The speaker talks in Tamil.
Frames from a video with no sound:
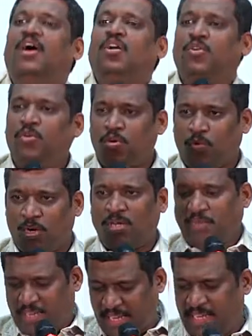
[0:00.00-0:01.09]
நோ
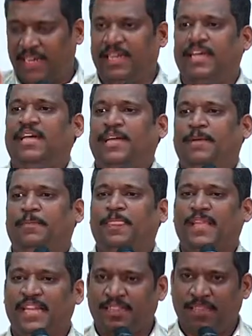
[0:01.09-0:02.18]
உடம்புன்னா என்ன
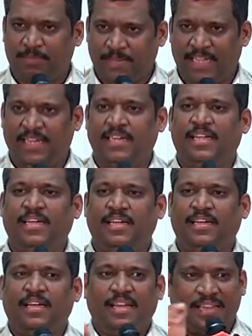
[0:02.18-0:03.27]
ரத்தம்னா என்ன
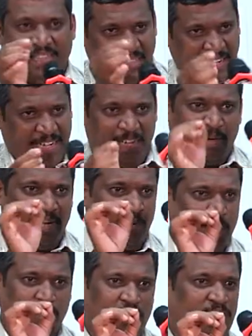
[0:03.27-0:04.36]
ரத்தத்தில் என்னமெல்லாம்
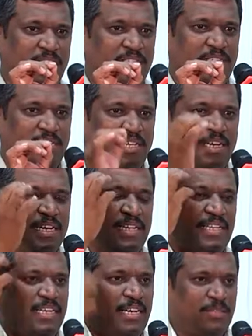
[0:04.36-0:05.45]
பொருள் இருக்குது
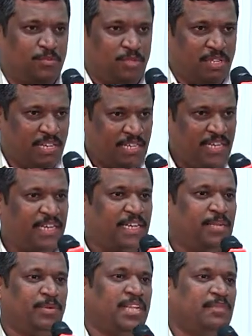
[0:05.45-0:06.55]
கண்ணு காது மூக்கு கிட்னி
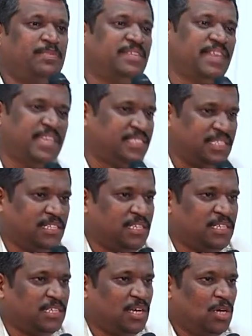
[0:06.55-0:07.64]
கணையமெல்லாம் எப்படி வேலை செய்யுது
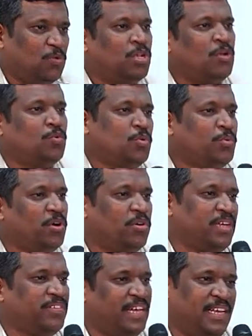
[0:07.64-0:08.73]
உடல்
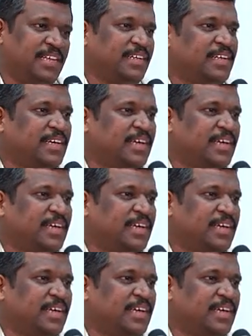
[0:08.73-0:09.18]
உறுப்புகளுடைய வேலை என்ன